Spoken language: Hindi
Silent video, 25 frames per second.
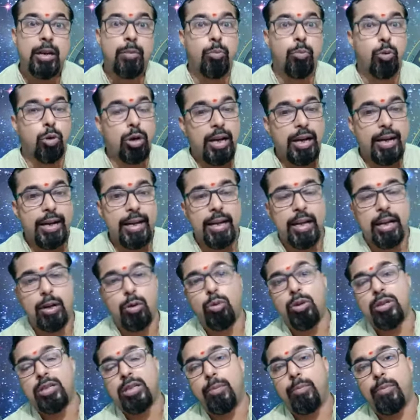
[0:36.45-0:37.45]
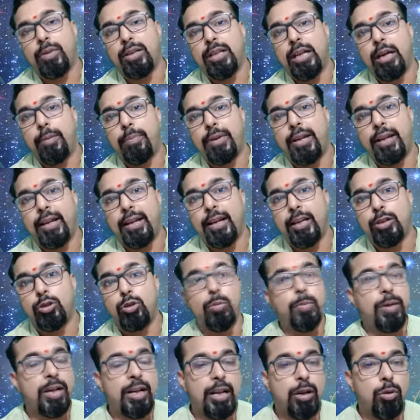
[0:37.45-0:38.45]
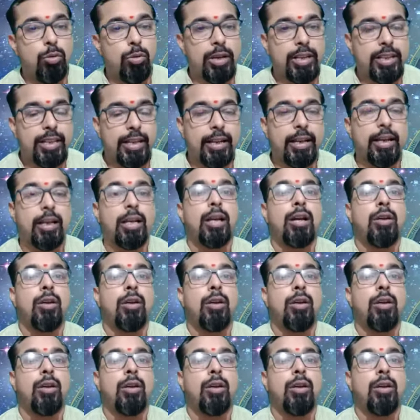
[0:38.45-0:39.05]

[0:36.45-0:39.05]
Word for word: पुराने अगर कोई संबंध आपके हैं जो बिगड़े हुए थे